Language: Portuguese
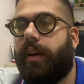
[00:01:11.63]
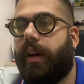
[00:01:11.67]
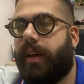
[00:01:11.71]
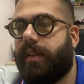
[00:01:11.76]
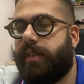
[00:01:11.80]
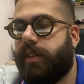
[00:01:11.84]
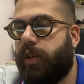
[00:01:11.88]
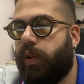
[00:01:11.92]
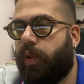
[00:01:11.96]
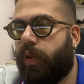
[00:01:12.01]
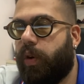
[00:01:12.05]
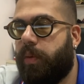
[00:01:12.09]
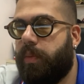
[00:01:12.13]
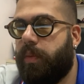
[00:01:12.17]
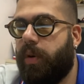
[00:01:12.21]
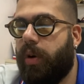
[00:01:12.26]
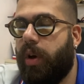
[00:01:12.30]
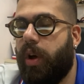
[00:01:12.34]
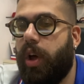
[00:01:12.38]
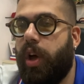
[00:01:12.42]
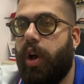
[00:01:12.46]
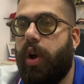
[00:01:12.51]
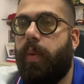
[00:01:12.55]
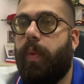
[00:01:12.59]
Assim como
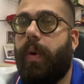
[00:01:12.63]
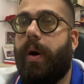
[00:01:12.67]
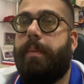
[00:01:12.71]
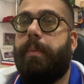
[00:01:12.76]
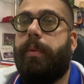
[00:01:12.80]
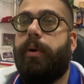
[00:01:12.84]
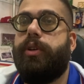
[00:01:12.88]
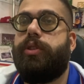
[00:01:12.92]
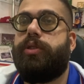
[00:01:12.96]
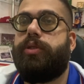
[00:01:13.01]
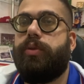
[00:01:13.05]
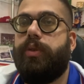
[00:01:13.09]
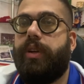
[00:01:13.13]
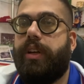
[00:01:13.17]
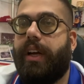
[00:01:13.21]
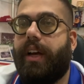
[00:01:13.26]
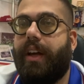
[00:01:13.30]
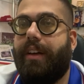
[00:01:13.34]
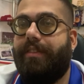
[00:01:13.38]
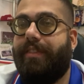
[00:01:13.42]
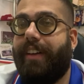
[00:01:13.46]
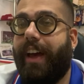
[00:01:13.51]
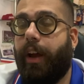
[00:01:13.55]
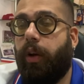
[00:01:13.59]
uma
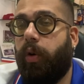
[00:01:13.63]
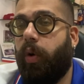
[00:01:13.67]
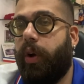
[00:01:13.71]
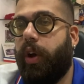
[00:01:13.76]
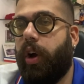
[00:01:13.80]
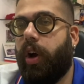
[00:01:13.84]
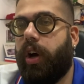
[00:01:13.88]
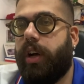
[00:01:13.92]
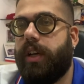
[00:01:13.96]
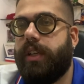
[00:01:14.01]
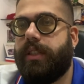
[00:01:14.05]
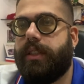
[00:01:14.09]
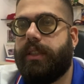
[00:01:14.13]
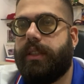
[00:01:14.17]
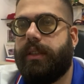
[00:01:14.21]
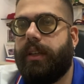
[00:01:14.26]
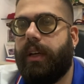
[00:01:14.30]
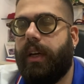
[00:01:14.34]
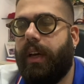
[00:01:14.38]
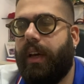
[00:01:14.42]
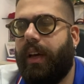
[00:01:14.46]
postura vergonhosa.